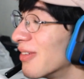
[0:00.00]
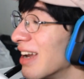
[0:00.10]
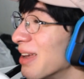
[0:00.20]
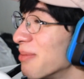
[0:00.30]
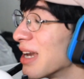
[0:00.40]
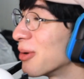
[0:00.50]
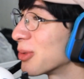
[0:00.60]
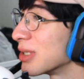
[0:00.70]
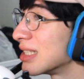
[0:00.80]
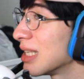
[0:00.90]
Wey, mi
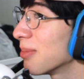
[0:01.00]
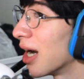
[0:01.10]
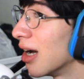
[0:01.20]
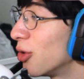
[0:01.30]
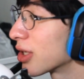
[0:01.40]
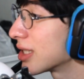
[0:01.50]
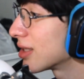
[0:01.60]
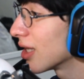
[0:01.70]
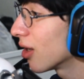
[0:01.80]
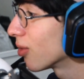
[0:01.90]
autoestima no
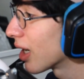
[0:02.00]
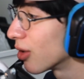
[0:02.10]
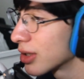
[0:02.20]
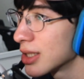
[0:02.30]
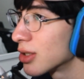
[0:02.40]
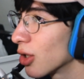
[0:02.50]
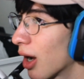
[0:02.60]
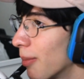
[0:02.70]
existía nunca, no existió